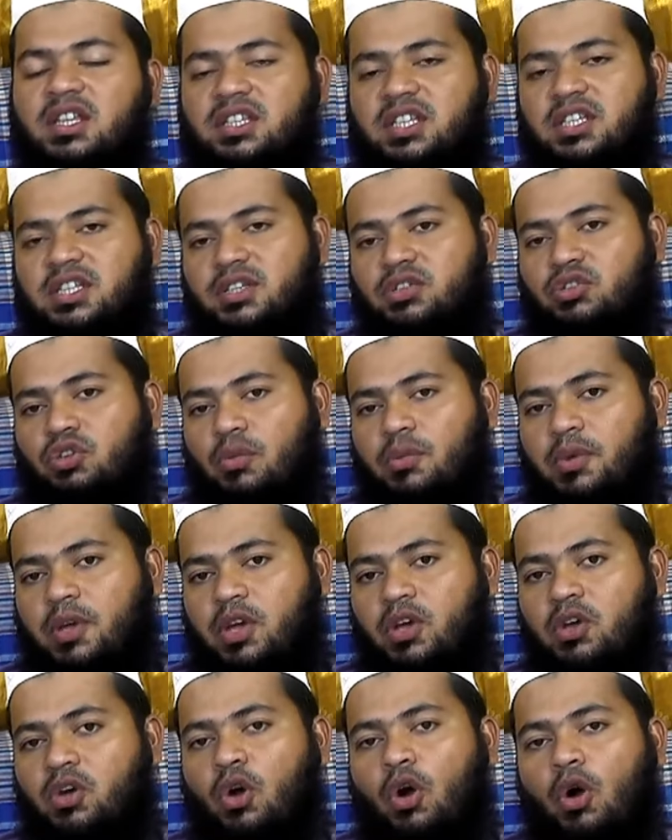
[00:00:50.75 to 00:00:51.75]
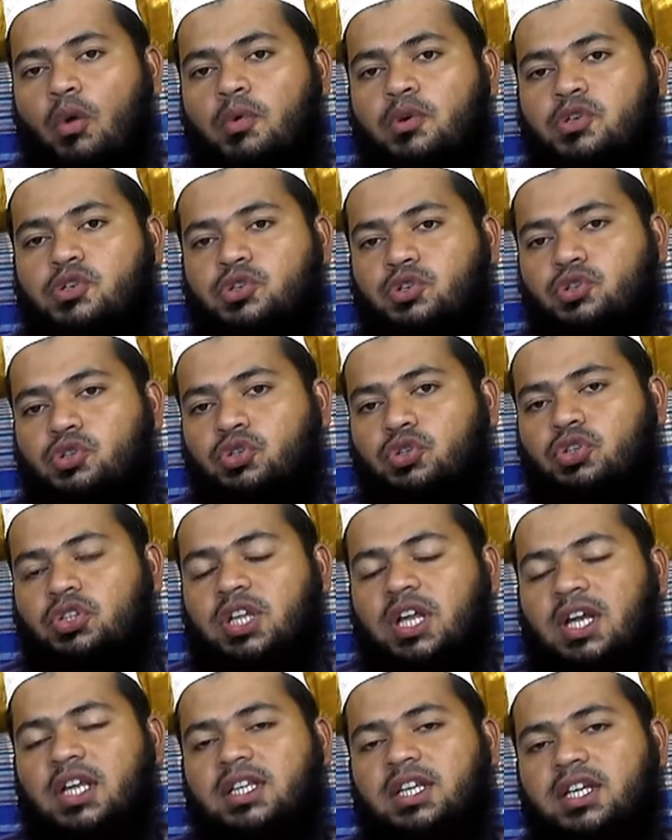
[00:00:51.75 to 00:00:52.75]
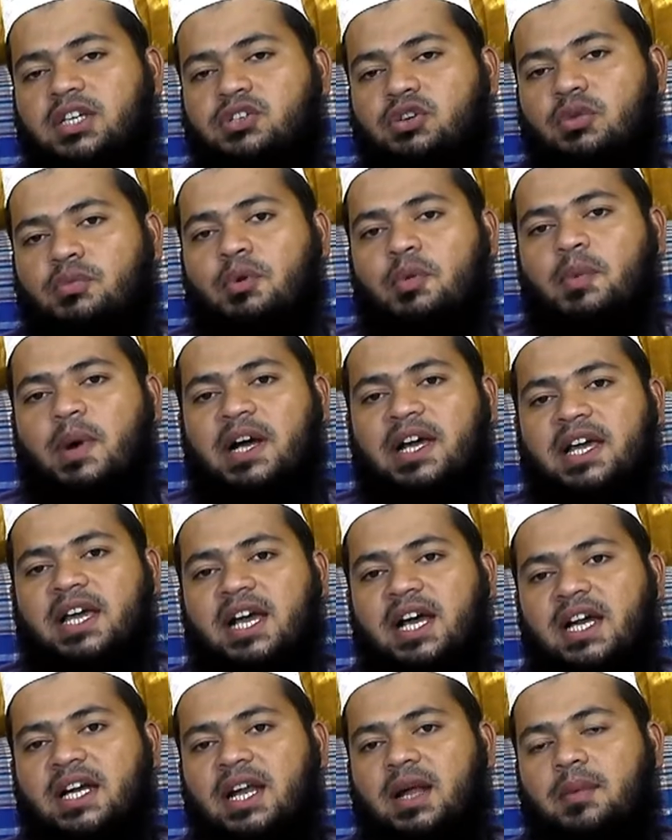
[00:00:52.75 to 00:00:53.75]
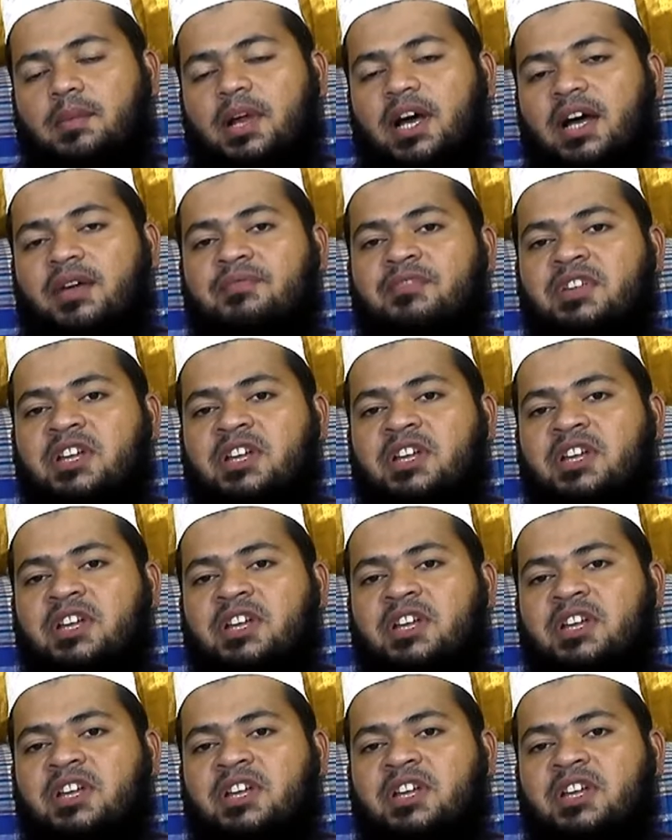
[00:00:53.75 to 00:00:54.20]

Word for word: দিয়ে দেন তবে অবশ্যই যত তাড়াতাড়ি সম্ভব আঁকিকাটা আমরা